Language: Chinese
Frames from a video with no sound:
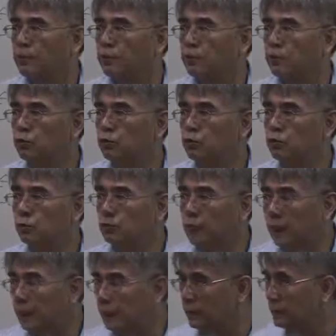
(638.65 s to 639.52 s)
需
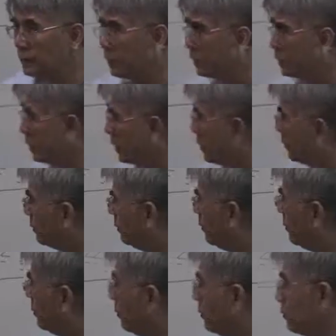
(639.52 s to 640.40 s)
求大量下降，
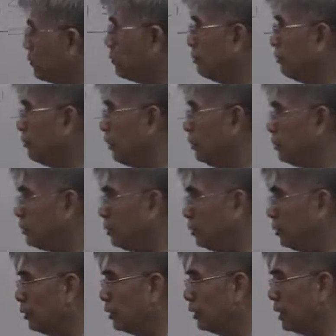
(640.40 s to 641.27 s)
或是某一
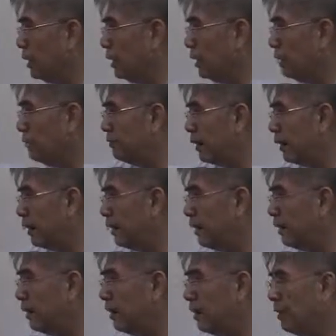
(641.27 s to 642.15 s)
种的天然灾
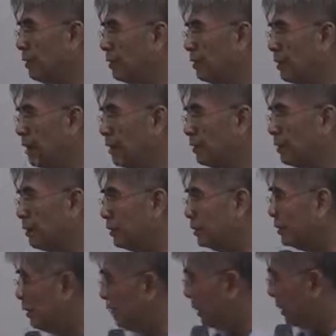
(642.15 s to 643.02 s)
害发生，